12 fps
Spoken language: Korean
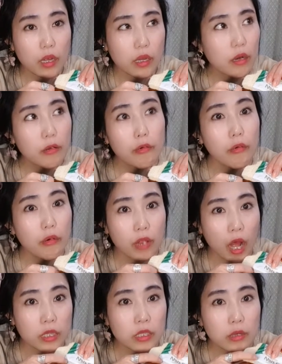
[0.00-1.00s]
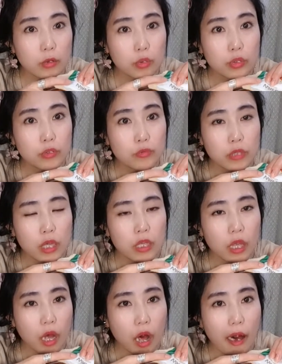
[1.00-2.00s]
이런 건 아니에요 요즘
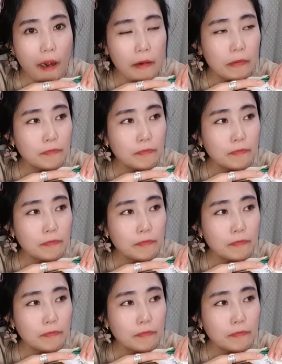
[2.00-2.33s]
세대가